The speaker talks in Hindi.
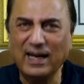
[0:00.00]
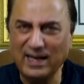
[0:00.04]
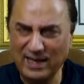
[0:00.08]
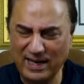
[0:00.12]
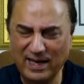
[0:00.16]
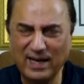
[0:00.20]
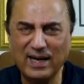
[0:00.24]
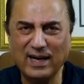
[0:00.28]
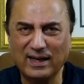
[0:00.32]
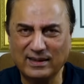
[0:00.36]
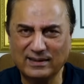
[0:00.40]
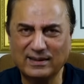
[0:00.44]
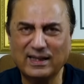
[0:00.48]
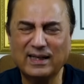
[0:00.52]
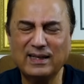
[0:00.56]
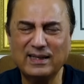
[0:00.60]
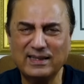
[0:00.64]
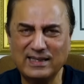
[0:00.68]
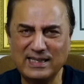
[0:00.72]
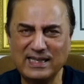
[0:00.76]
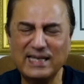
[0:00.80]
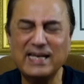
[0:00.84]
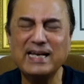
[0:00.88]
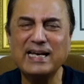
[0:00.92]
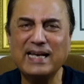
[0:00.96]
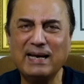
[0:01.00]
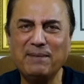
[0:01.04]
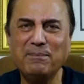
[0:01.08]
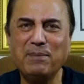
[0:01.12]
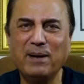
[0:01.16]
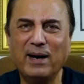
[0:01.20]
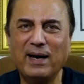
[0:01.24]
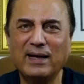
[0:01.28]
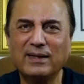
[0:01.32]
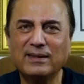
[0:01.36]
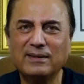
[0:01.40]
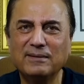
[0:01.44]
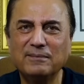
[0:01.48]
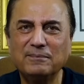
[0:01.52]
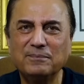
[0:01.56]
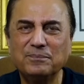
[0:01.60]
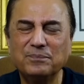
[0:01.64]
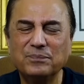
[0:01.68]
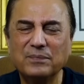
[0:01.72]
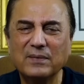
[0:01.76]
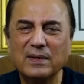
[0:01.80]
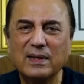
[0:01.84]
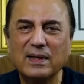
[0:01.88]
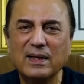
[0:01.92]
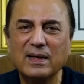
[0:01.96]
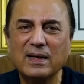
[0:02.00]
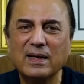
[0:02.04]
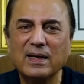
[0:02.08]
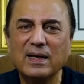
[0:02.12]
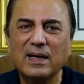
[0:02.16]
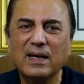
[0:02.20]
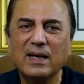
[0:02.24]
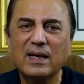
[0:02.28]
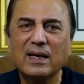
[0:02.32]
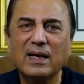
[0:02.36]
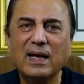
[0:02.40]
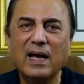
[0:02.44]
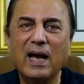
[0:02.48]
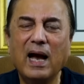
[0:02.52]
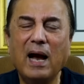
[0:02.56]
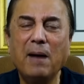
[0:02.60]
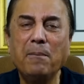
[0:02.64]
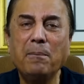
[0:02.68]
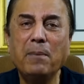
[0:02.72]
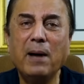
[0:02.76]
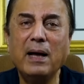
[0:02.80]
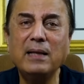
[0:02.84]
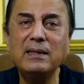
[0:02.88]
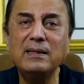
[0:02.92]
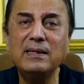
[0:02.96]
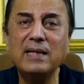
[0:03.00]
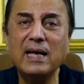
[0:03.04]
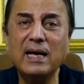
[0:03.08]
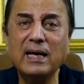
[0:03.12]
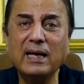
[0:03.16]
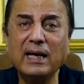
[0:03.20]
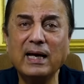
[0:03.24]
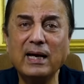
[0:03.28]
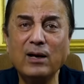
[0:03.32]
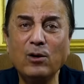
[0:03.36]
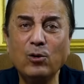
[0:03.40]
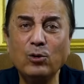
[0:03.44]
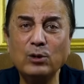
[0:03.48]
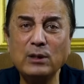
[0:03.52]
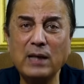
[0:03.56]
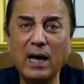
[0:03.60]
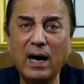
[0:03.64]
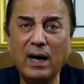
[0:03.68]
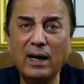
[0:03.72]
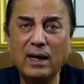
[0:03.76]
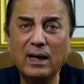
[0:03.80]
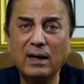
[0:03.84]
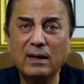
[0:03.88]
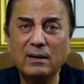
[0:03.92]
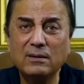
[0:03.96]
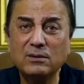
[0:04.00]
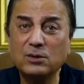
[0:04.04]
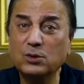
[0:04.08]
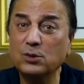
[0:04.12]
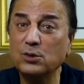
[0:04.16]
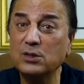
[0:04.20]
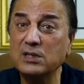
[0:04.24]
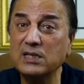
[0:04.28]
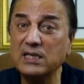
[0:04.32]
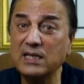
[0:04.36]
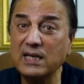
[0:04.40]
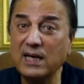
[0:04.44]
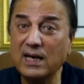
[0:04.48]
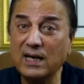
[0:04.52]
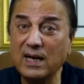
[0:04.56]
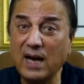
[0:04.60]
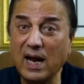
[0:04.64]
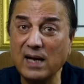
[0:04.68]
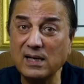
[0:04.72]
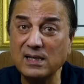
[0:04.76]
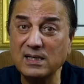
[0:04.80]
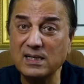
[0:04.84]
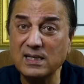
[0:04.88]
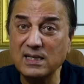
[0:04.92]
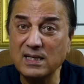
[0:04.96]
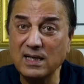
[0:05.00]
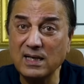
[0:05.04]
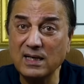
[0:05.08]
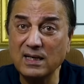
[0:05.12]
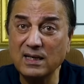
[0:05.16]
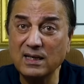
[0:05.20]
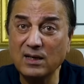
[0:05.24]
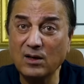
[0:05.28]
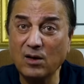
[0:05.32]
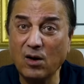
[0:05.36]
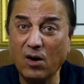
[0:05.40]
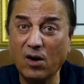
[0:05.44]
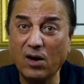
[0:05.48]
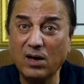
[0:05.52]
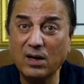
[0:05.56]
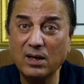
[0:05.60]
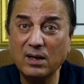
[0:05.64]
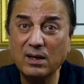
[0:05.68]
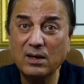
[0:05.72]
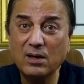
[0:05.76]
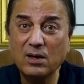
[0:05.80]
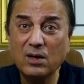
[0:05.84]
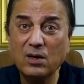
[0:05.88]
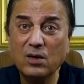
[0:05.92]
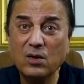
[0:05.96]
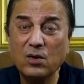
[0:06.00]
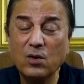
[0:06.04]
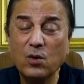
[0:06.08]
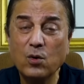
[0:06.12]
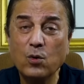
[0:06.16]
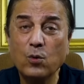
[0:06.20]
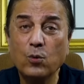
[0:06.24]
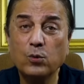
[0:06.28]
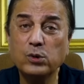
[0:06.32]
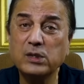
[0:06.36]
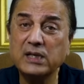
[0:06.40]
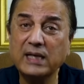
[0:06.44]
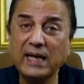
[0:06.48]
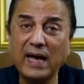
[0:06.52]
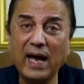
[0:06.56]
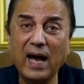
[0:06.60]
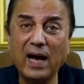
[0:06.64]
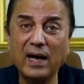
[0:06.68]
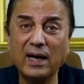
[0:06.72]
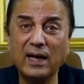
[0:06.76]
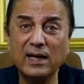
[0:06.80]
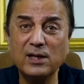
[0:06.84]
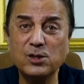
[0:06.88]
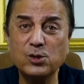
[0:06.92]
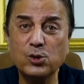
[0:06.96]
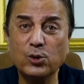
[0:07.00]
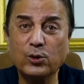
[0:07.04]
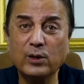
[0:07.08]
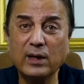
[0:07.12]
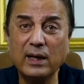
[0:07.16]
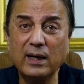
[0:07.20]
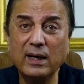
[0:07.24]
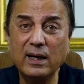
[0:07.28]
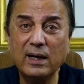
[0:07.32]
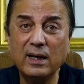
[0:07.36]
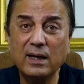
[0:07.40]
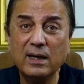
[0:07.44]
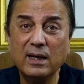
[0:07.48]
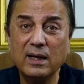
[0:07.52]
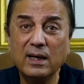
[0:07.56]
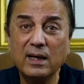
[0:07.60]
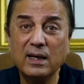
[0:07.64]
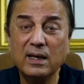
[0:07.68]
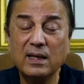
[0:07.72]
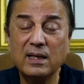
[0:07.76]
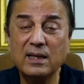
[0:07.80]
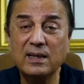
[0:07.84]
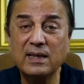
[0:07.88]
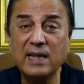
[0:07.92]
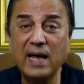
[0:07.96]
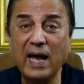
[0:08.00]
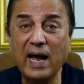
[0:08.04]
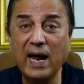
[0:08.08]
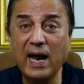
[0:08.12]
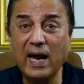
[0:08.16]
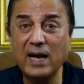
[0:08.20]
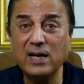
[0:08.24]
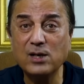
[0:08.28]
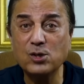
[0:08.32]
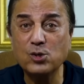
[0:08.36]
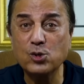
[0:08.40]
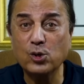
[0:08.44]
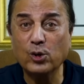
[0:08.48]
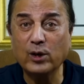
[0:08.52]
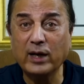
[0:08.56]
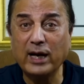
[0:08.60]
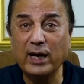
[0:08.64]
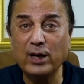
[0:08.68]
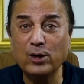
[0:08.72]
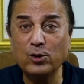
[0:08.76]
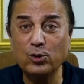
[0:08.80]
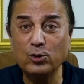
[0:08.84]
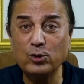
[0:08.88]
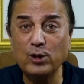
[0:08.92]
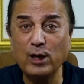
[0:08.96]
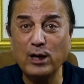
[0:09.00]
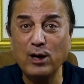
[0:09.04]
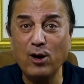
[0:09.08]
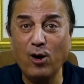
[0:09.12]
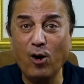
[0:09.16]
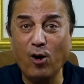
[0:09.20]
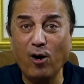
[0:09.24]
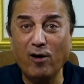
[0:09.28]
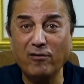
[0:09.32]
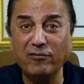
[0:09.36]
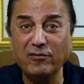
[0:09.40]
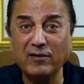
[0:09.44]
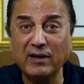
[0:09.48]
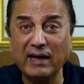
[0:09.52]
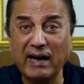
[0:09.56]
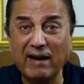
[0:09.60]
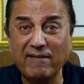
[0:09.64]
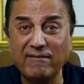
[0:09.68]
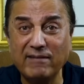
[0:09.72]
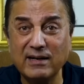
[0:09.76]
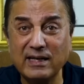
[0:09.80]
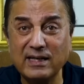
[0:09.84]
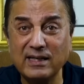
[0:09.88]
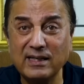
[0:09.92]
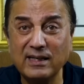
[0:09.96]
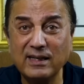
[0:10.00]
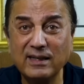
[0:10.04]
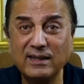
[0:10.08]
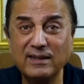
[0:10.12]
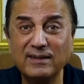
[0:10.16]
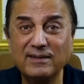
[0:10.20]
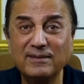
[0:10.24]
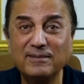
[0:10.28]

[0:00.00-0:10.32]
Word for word: ये लगता है कि ठीक है बात कि आप अनदेखे खुदा टू सी एन अनसीन गॉड उसके आगे झुके देन झुके टू द लॉ ऑफ ग्रेविटी